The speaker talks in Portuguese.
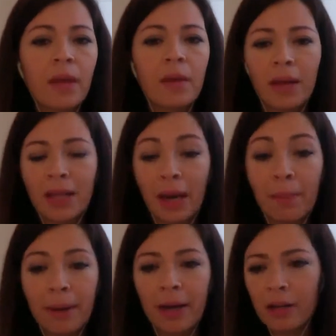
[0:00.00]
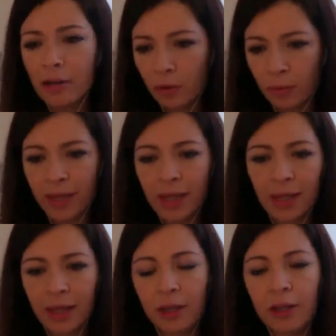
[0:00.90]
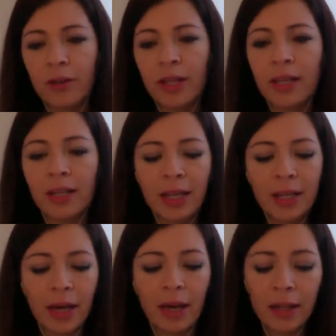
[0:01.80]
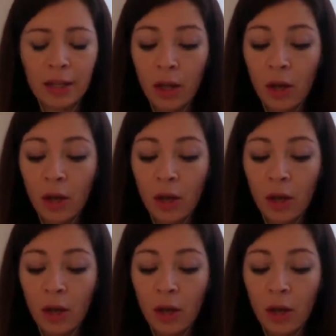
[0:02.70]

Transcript: mas ela perde algumas isenções iniciais,